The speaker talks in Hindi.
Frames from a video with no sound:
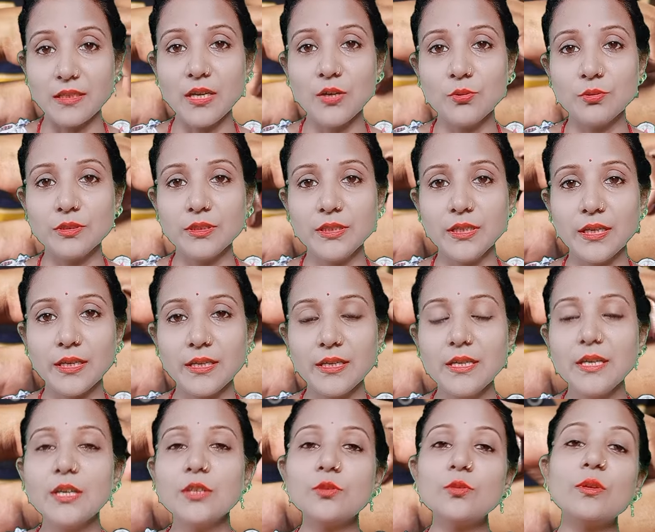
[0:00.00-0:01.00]
ज़्यादा होती है
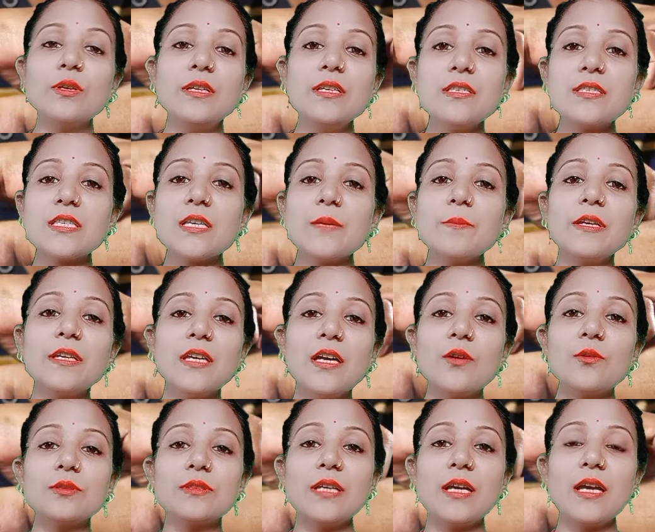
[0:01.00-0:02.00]
तो इस समय क्या
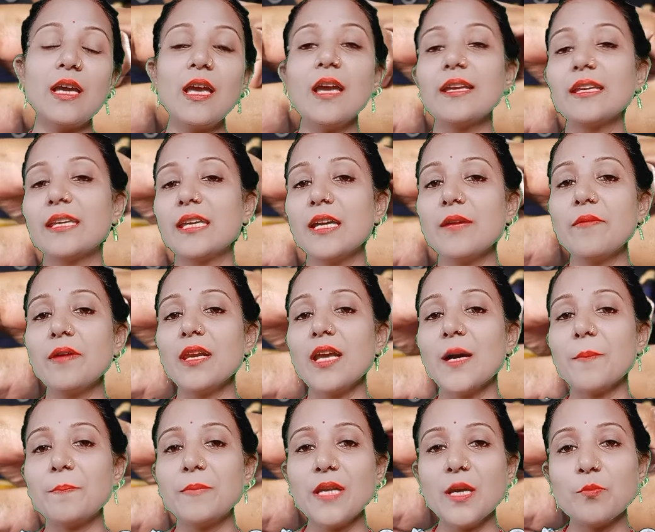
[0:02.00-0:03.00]
होता है केवल
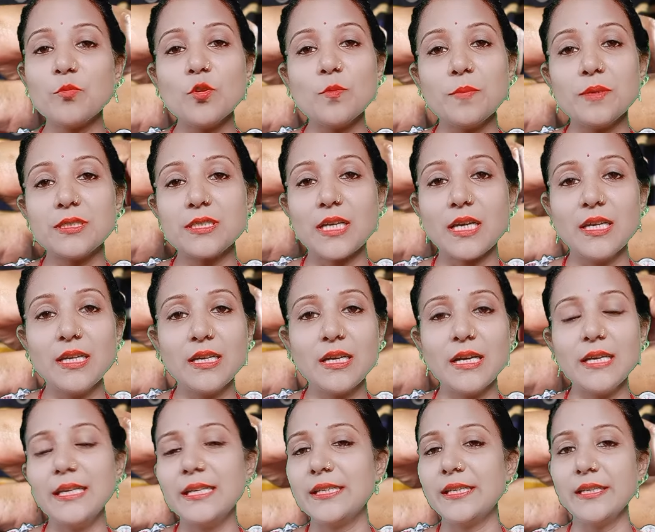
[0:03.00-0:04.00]
अपने आप को बचाने
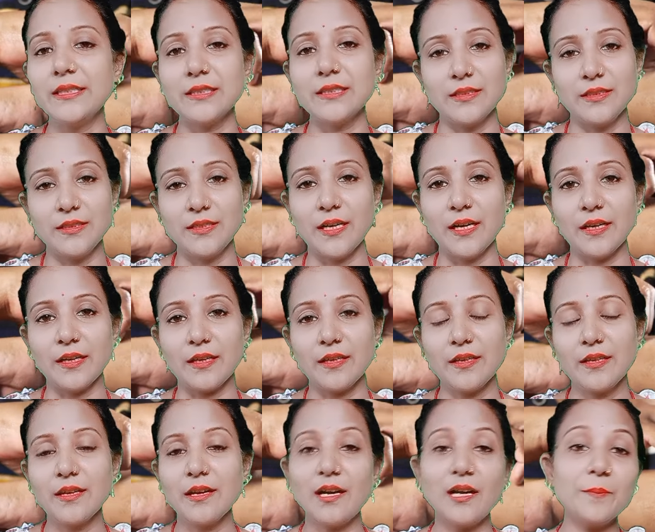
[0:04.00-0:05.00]
का एक ही तरीका है
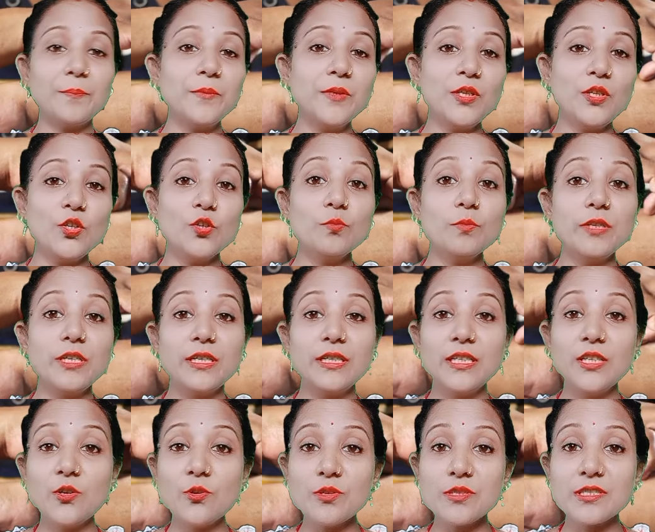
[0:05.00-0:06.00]
अपनी
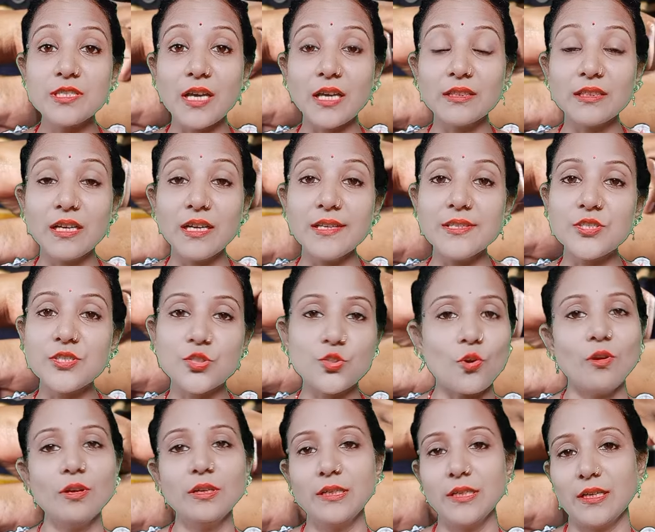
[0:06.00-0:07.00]
इम्यूनिटी को ज़्यादा
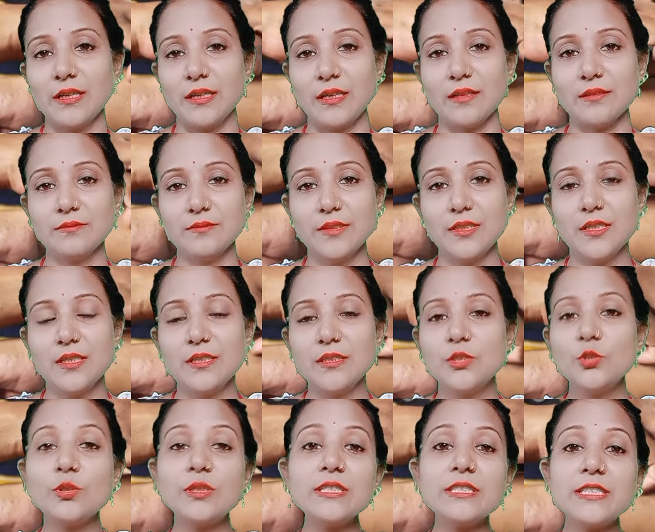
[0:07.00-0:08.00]
स्ट्रॉन्ग करना
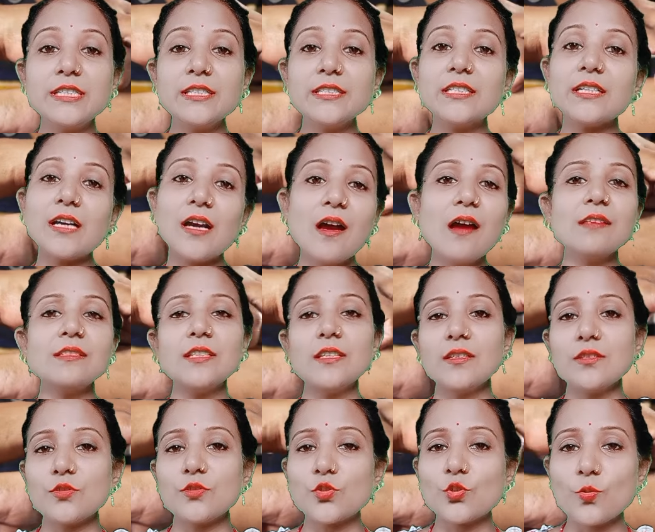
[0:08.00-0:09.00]
क्योंकि चीज़ें कहाँ से
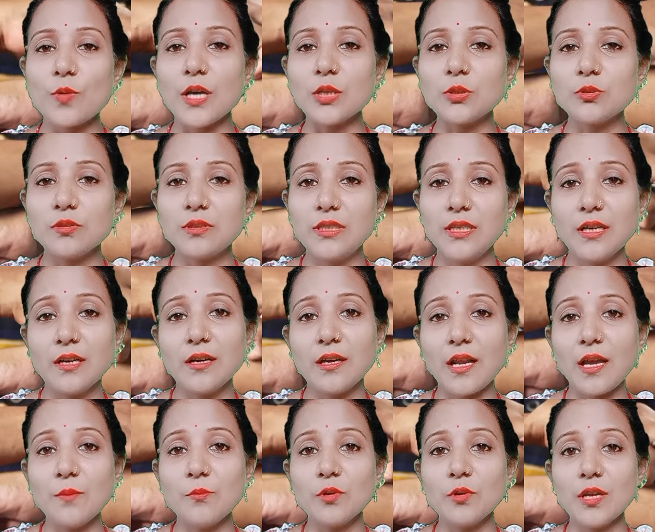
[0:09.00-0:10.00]
शुरुआत होती है
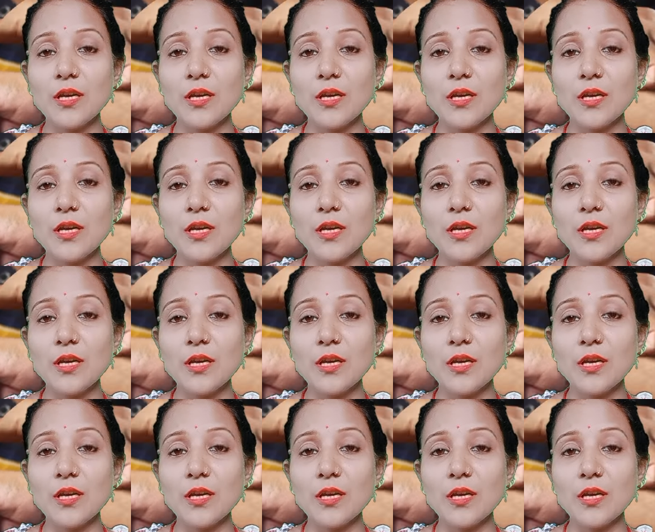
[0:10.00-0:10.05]
ख़राब